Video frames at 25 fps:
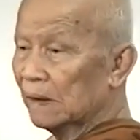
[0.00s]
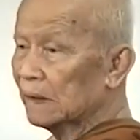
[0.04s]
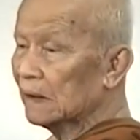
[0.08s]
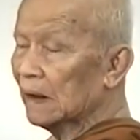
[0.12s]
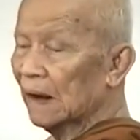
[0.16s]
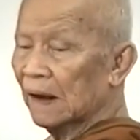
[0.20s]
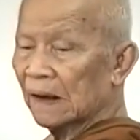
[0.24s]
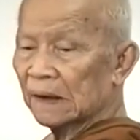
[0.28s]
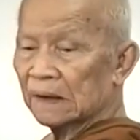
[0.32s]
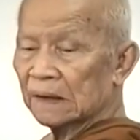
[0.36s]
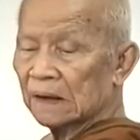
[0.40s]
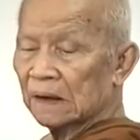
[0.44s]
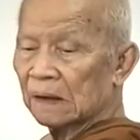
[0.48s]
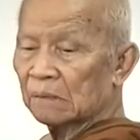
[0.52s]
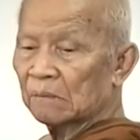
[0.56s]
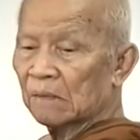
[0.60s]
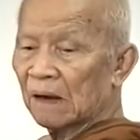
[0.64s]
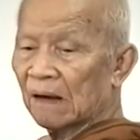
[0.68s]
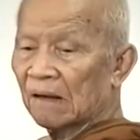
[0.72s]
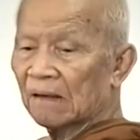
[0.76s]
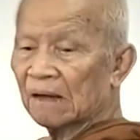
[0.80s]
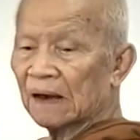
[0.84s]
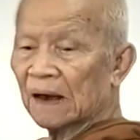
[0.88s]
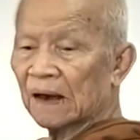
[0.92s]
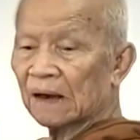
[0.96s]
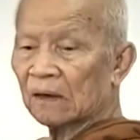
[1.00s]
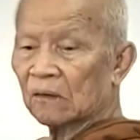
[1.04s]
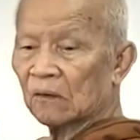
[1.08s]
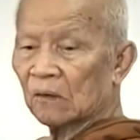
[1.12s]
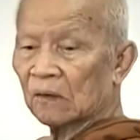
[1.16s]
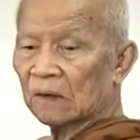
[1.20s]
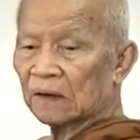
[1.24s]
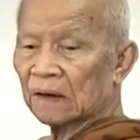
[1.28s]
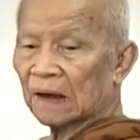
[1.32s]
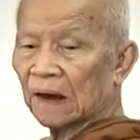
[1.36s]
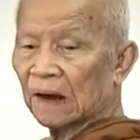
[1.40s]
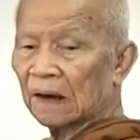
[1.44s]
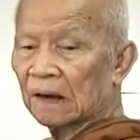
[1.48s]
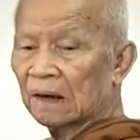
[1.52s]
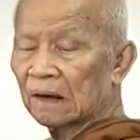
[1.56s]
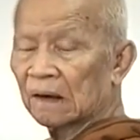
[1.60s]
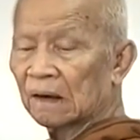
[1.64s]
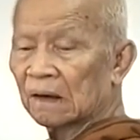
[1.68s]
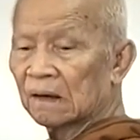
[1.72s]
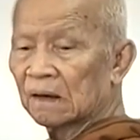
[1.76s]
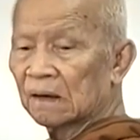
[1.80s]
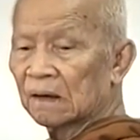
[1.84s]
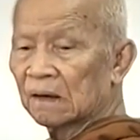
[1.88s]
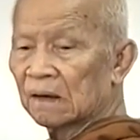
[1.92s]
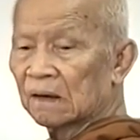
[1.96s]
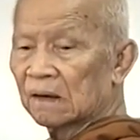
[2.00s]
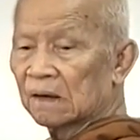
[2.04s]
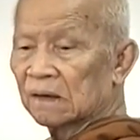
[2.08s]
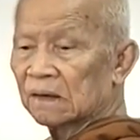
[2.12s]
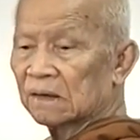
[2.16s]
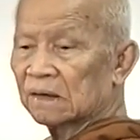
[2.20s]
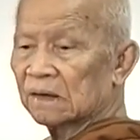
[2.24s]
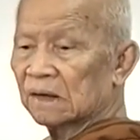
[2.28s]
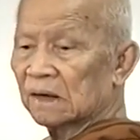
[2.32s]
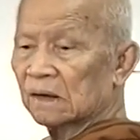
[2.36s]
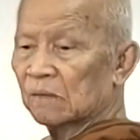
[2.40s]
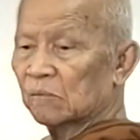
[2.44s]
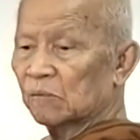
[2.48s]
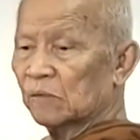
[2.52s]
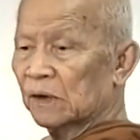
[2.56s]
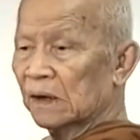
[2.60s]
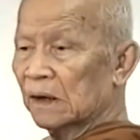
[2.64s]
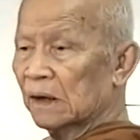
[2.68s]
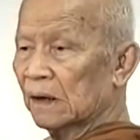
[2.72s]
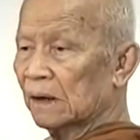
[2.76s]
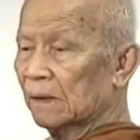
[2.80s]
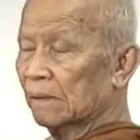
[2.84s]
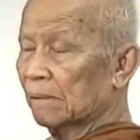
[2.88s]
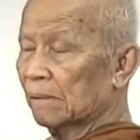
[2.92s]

เทศที่มหาลัยขอนแก่น ซึ่งมี